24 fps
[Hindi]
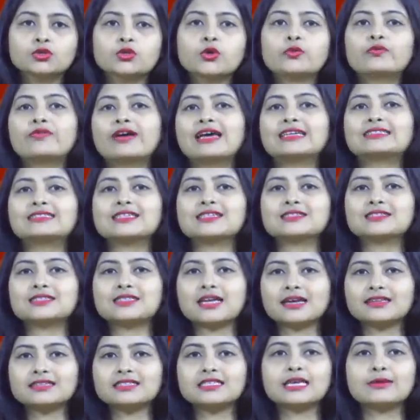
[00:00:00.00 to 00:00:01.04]
तो वैसे
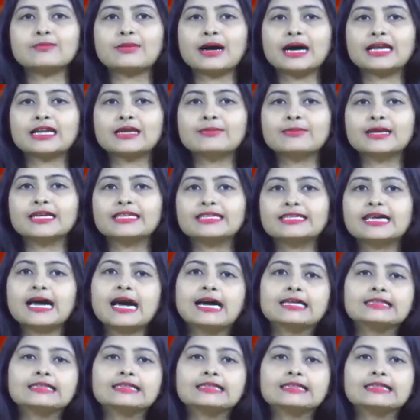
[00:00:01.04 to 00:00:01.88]
शख्स के बारे में क्या